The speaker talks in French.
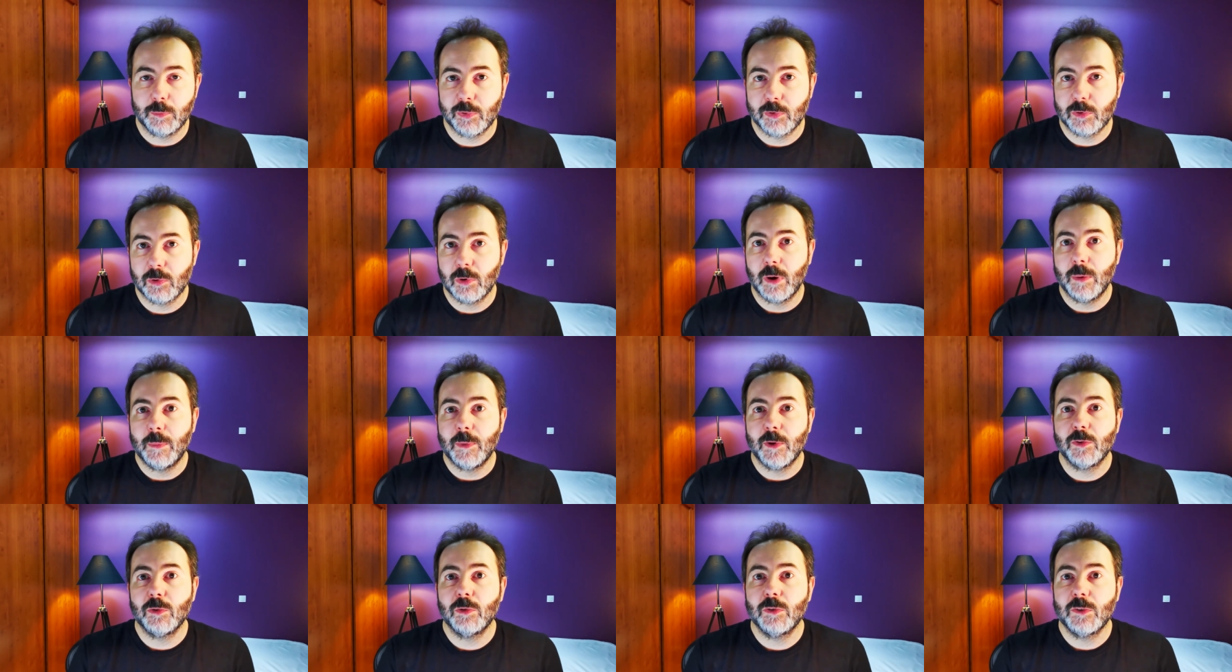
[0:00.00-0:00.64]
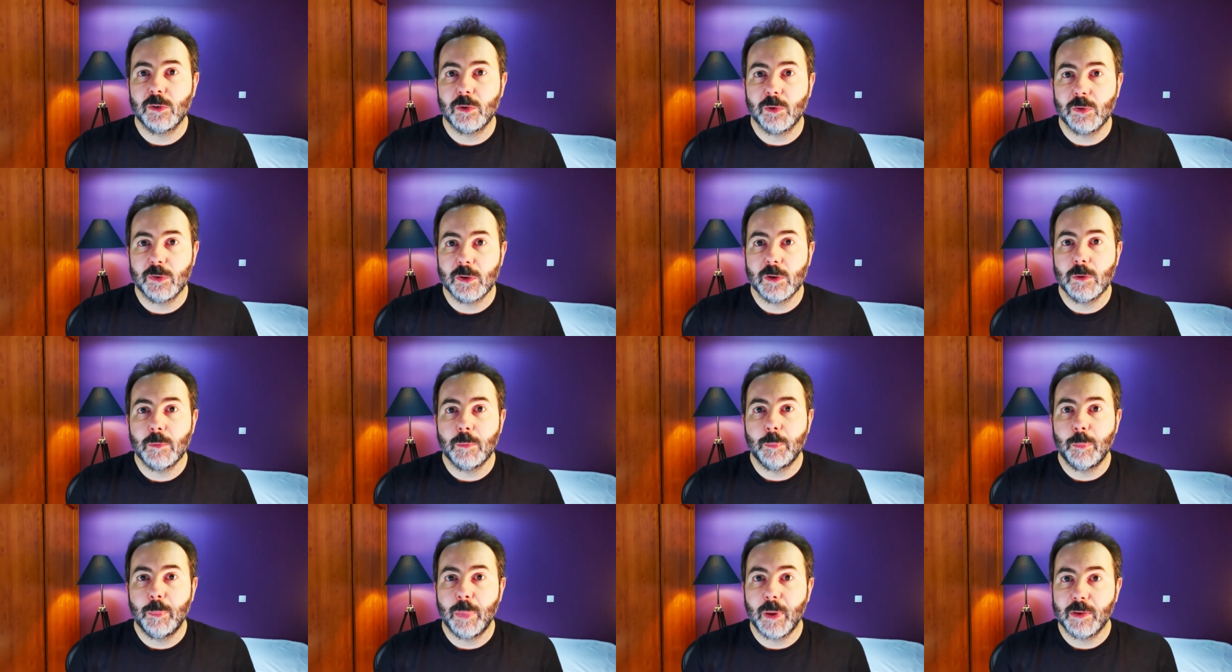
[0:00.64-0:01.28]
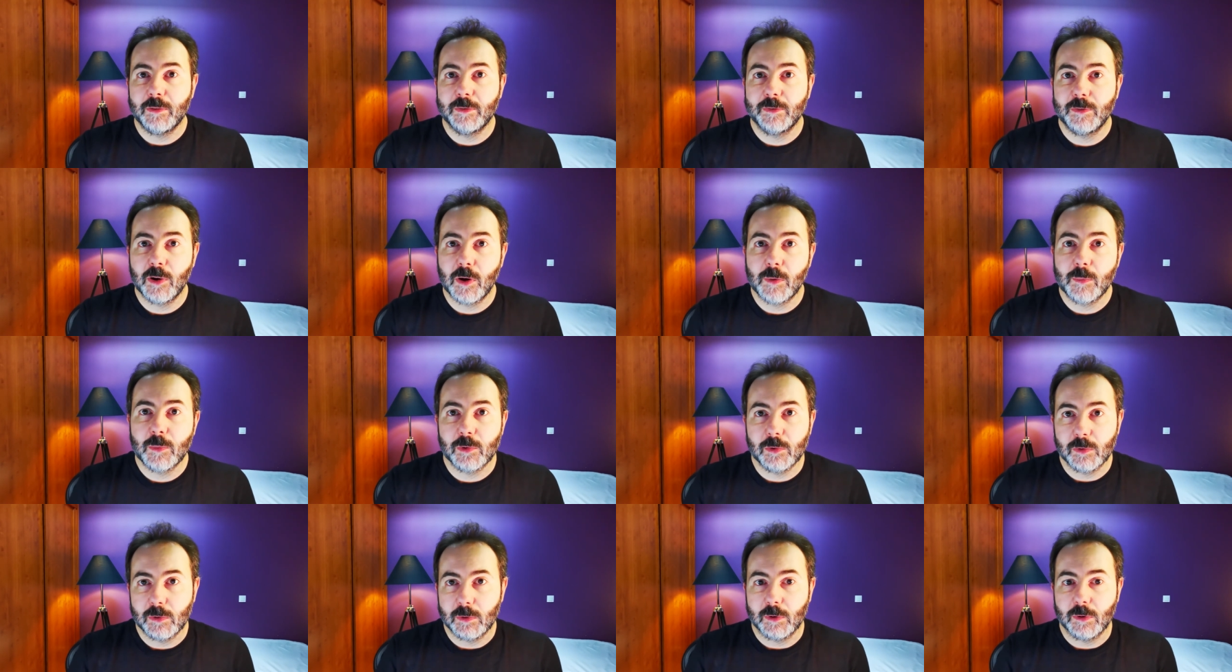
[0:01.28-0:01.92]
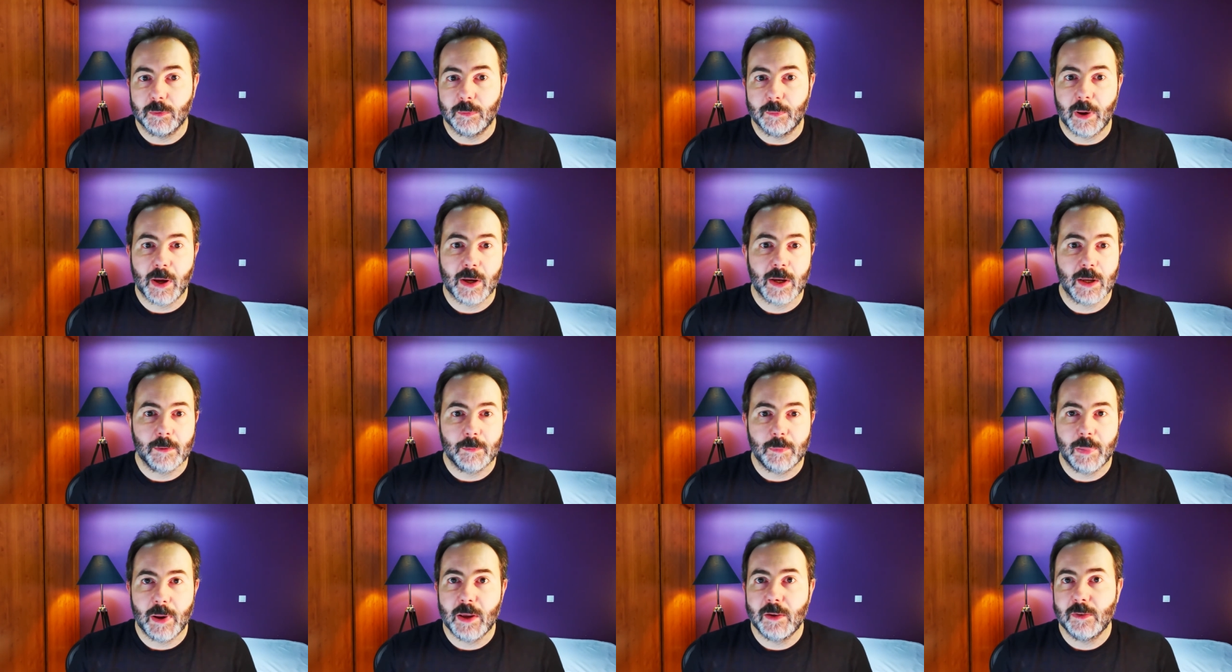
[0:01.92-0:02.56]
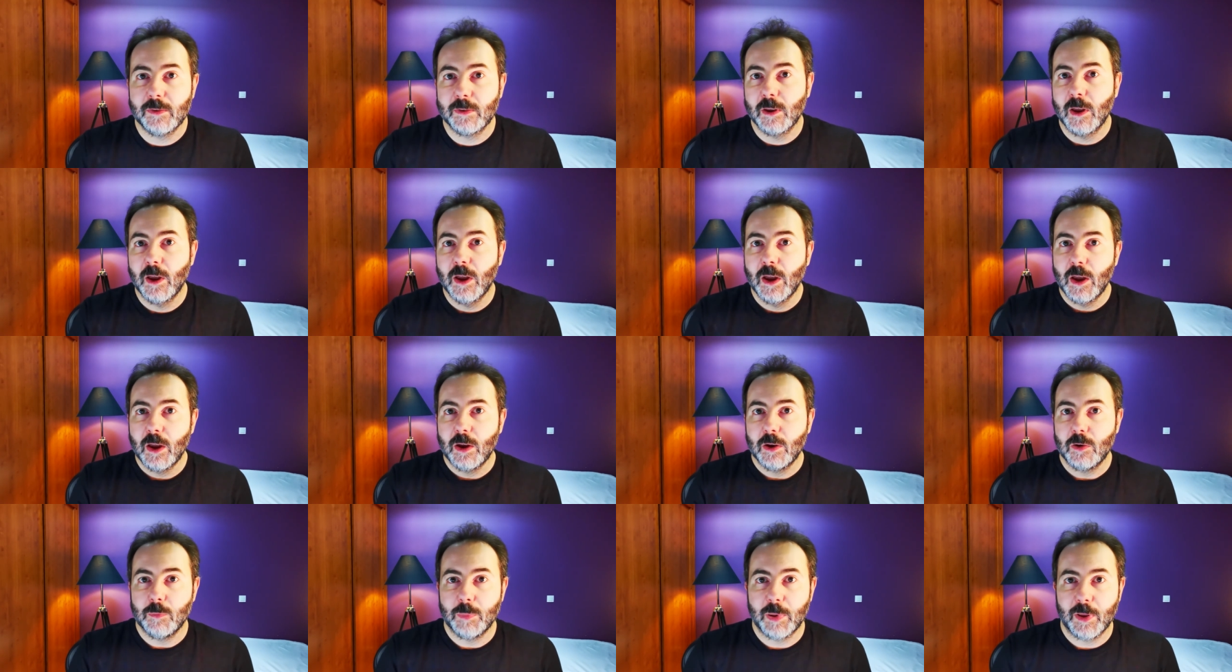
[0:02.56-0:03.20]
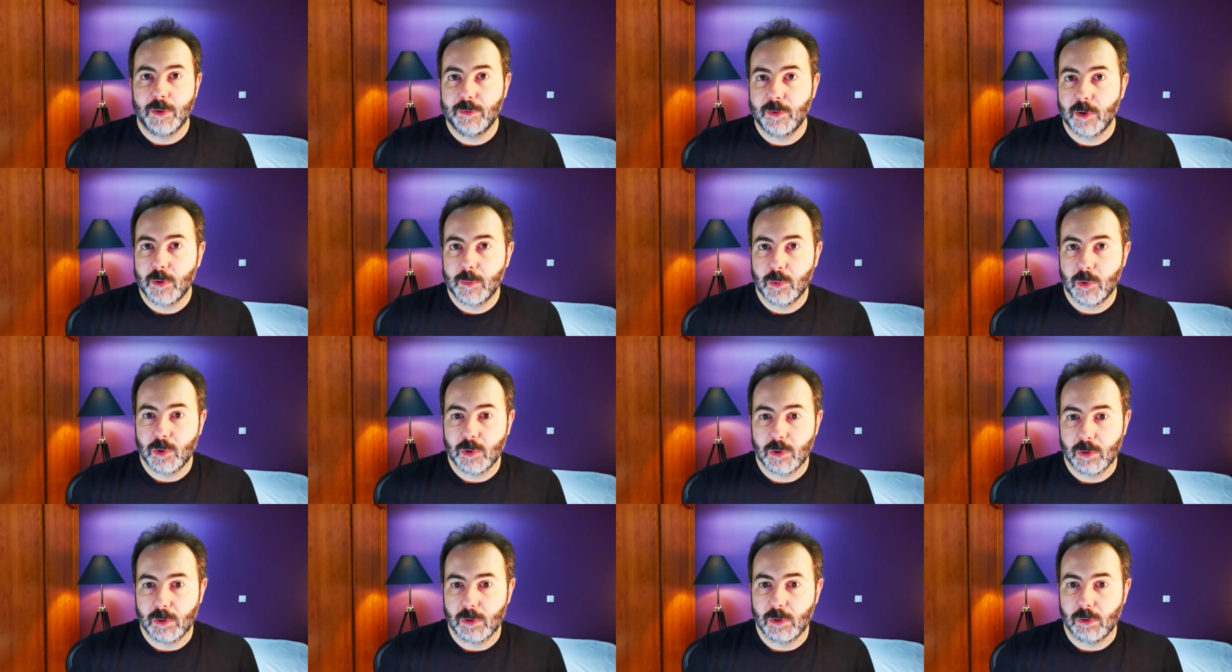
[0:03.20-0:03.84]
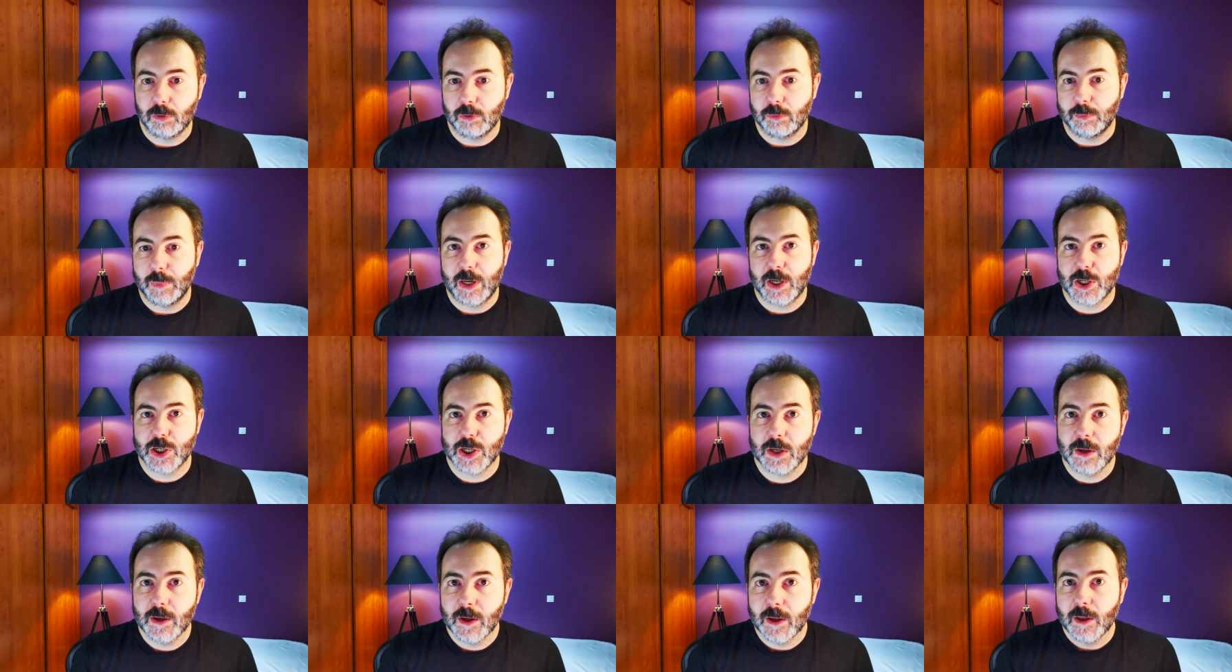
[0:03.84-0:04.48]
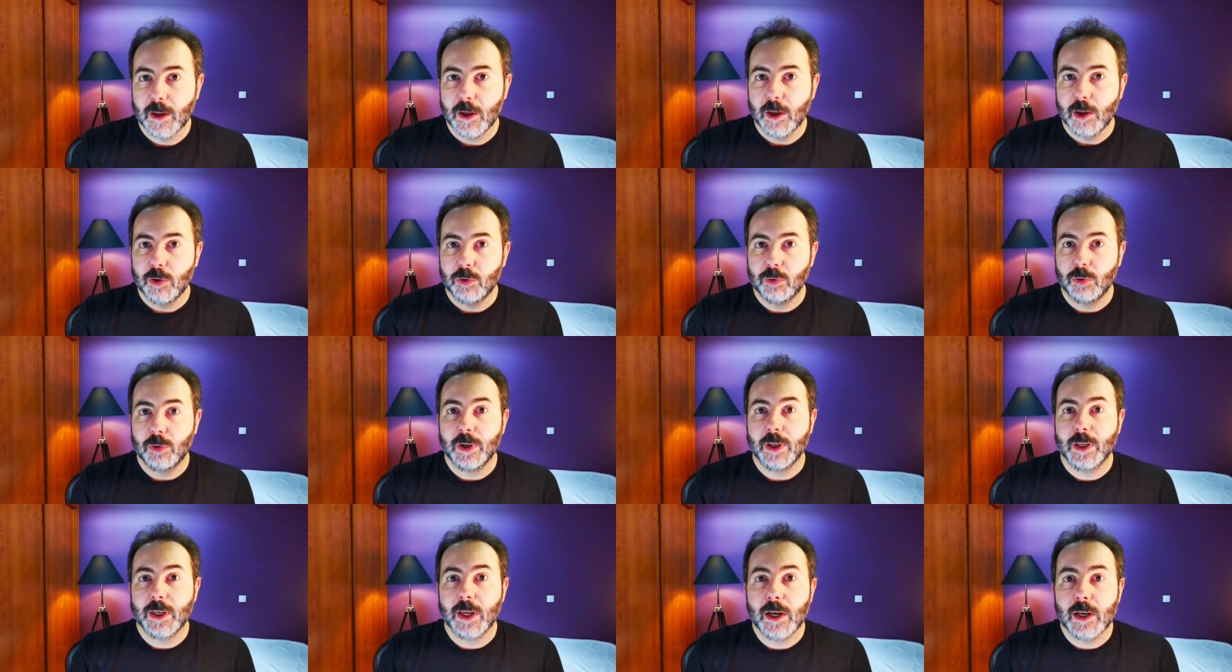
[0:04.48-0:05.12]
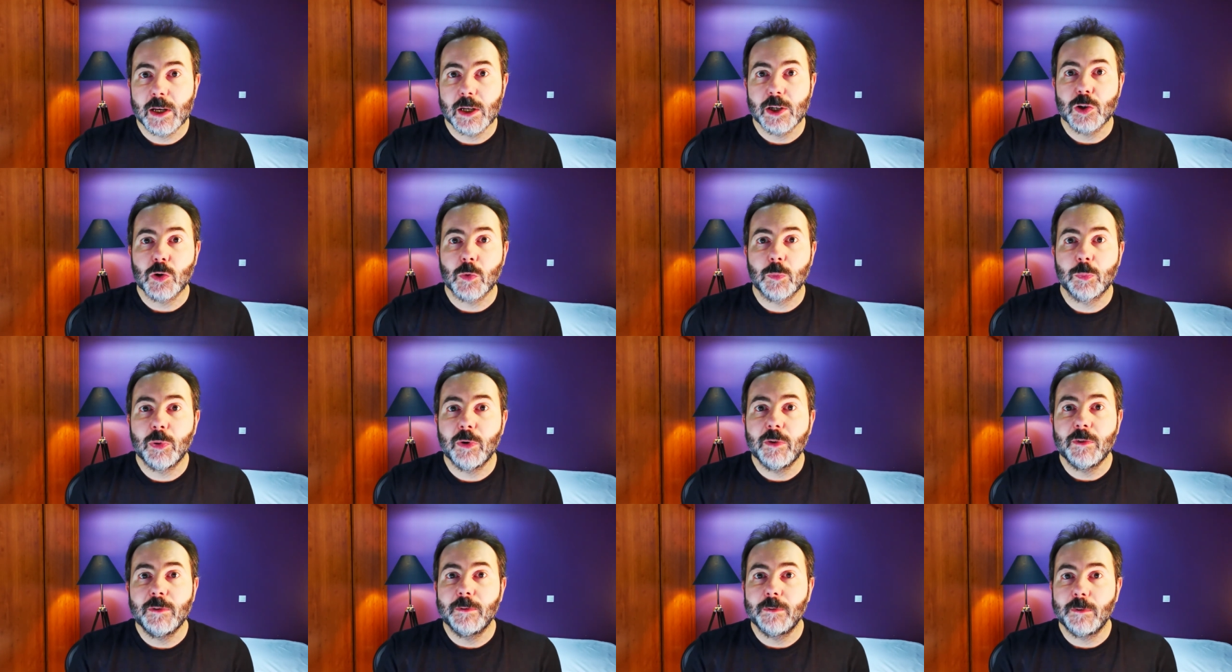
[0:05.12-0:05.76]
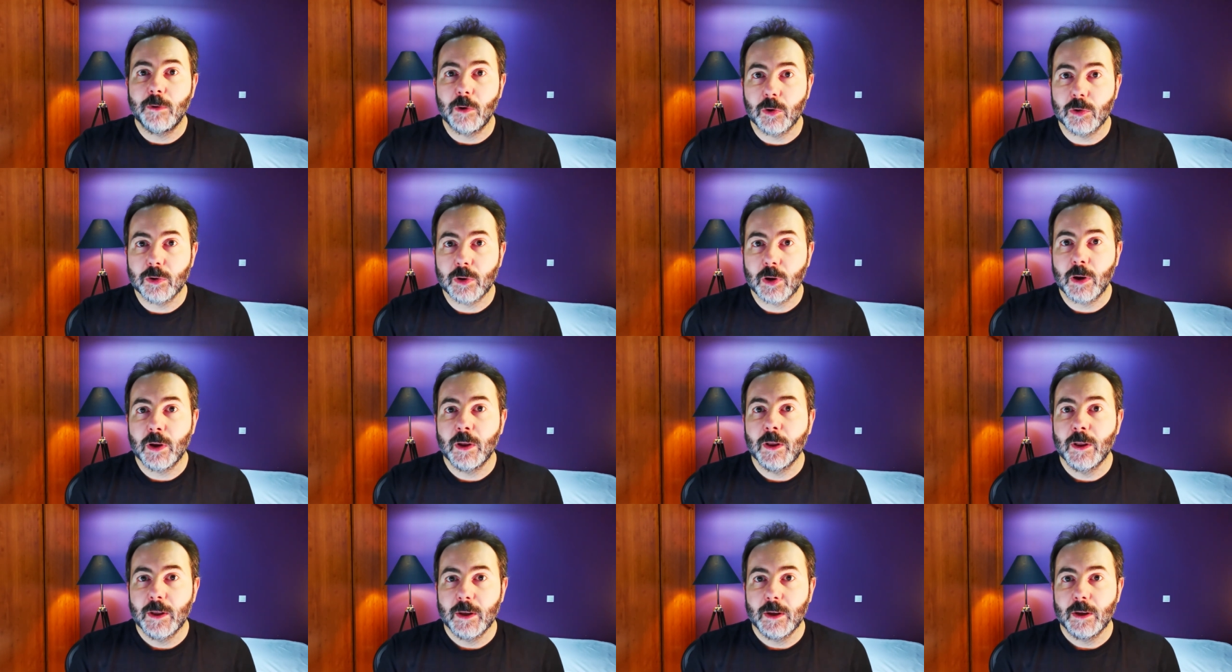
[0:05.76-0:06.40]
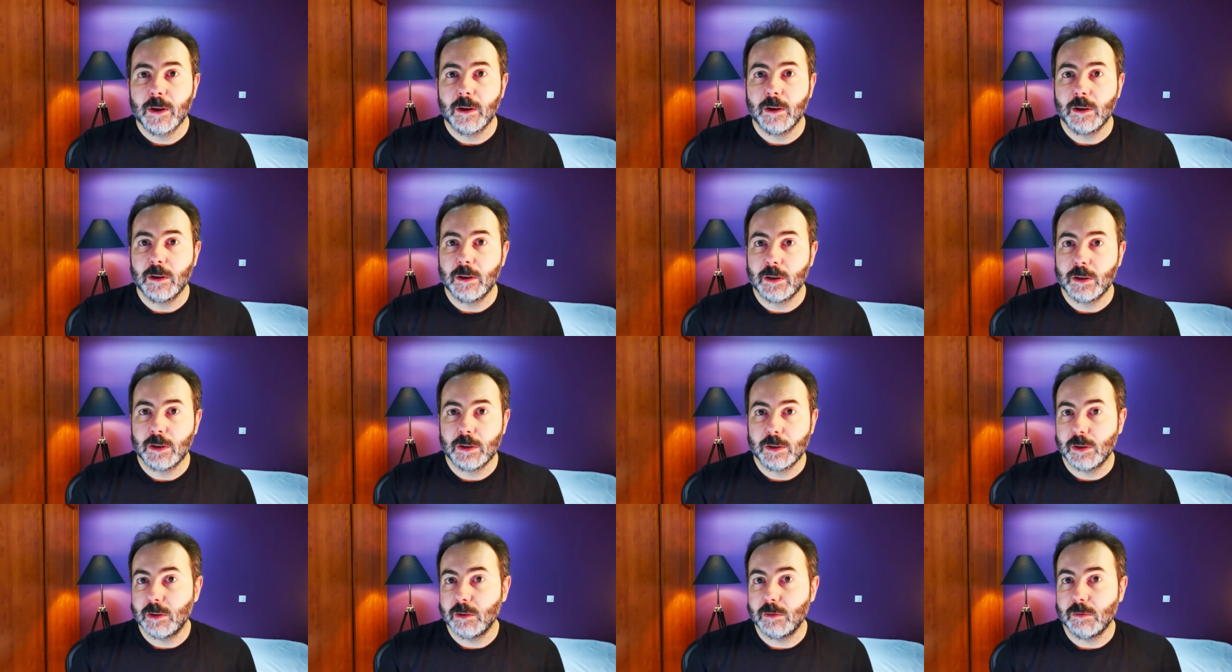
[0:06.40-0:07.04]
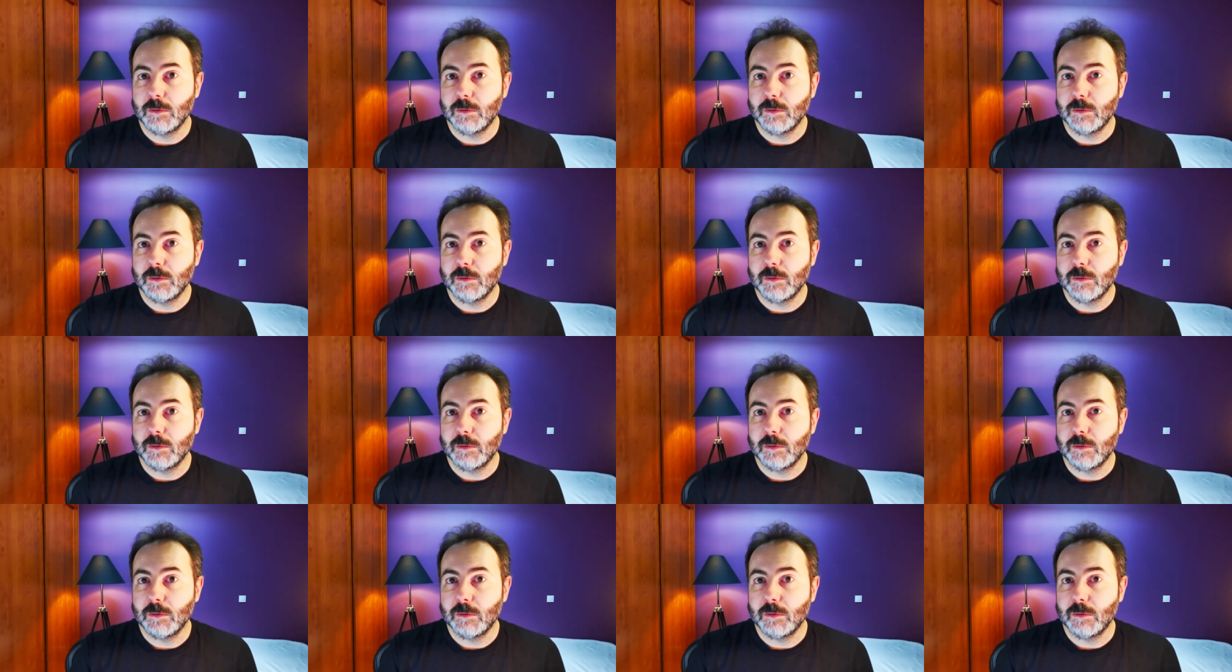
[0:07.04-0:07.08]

Puisque Amazon, c'est aussi une plateforme, une marketplace, une plateforme de euh, marché sur lesquelles les gens peuvent vendre euh,